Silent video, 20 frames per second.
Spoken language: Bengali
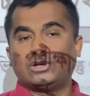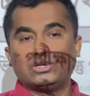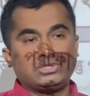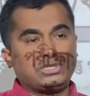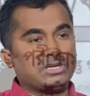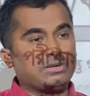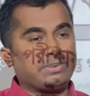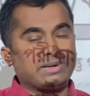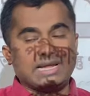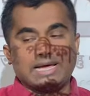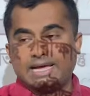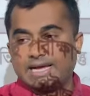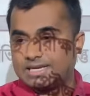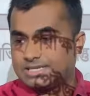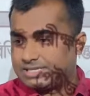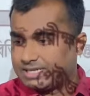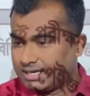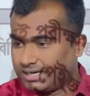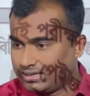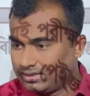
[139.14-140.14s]
মানুষের বেলায়
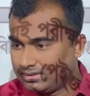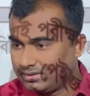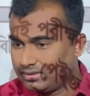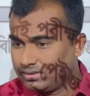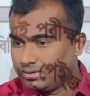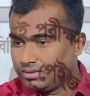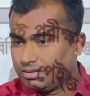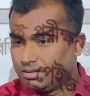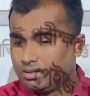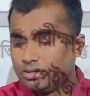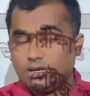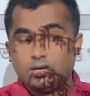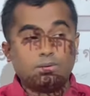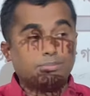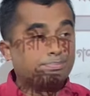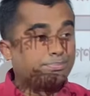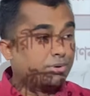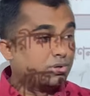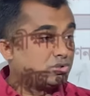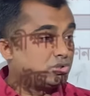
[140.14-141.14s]
একটা
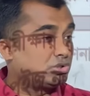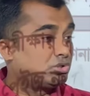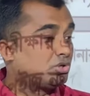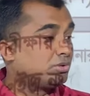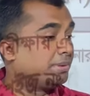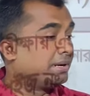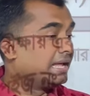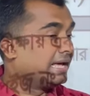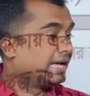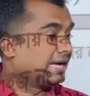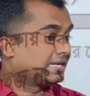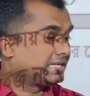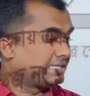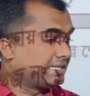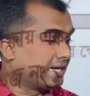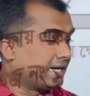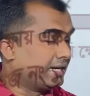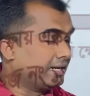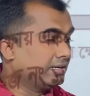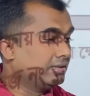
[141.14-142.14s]
বস্তুর বেলায়
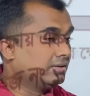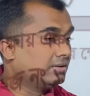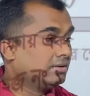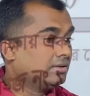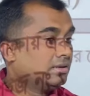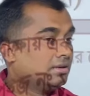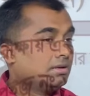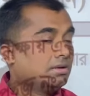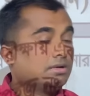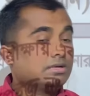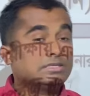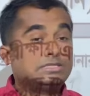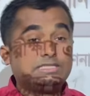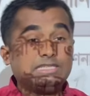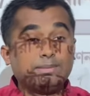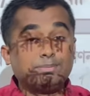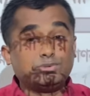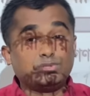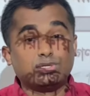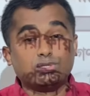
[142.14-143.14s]
একটা
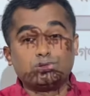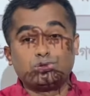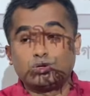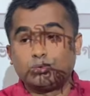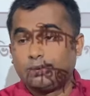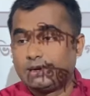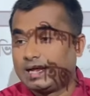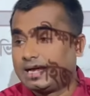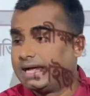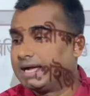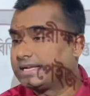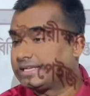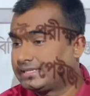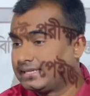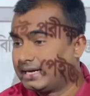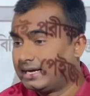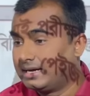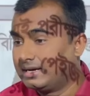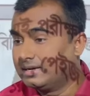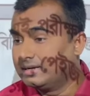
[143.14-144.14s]
জীবজন্তুর বেলায়
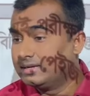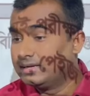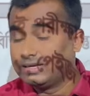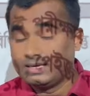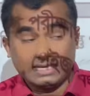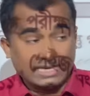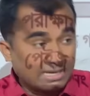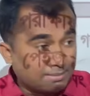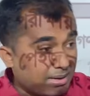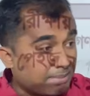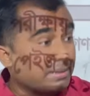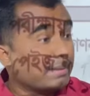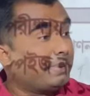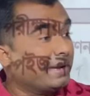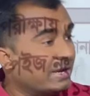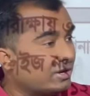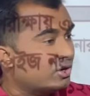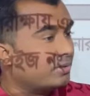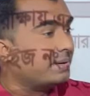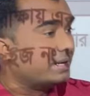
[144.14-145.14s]
একটা এভাবে
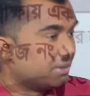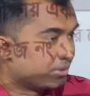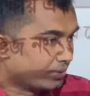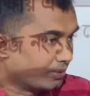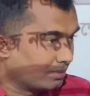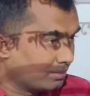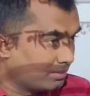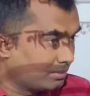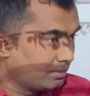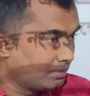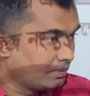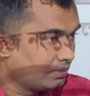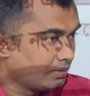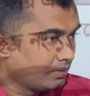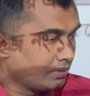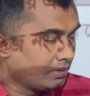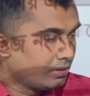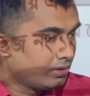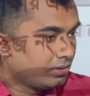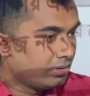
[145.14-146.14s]
ভিন্ন ভিন্ন
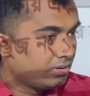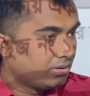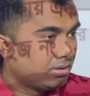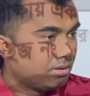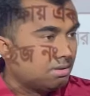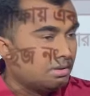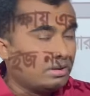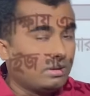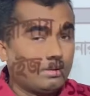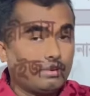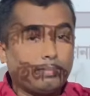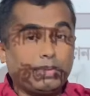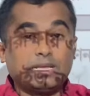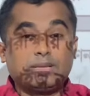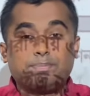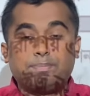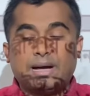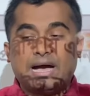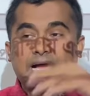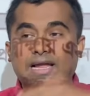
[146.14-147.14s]

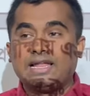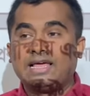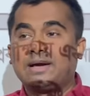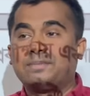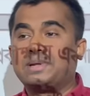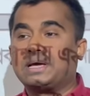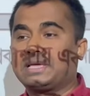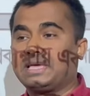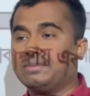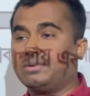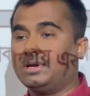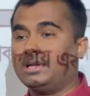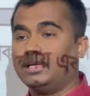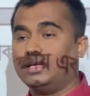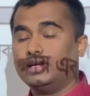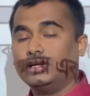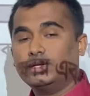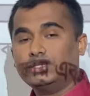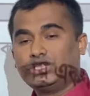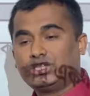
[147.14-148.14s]
বাট বাংলায় আমরা কি
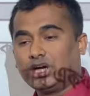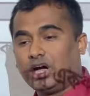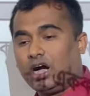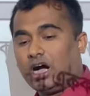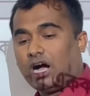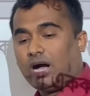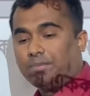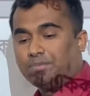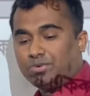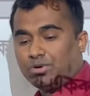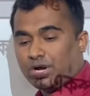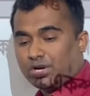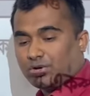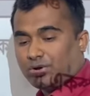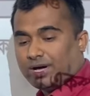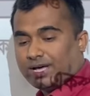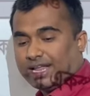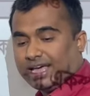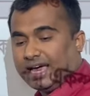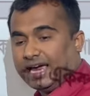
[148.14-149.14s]
বলি সব
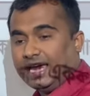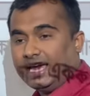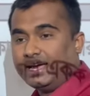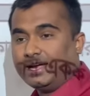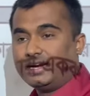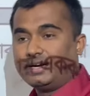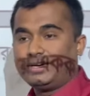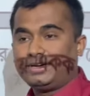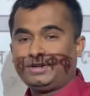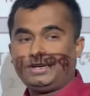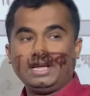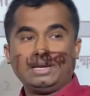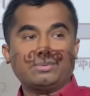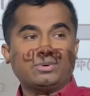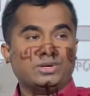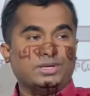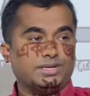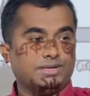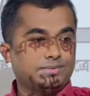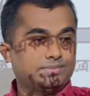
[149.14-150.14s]
গণহারে টি
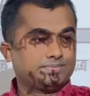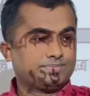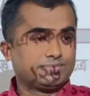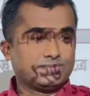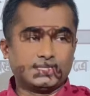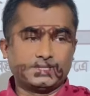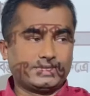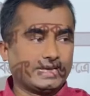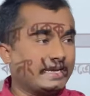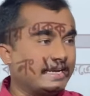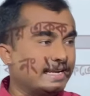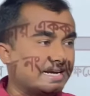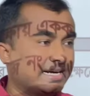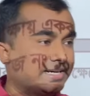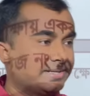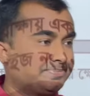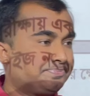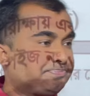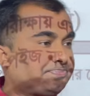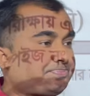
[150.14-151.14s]
বলি তাই না
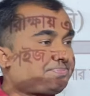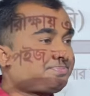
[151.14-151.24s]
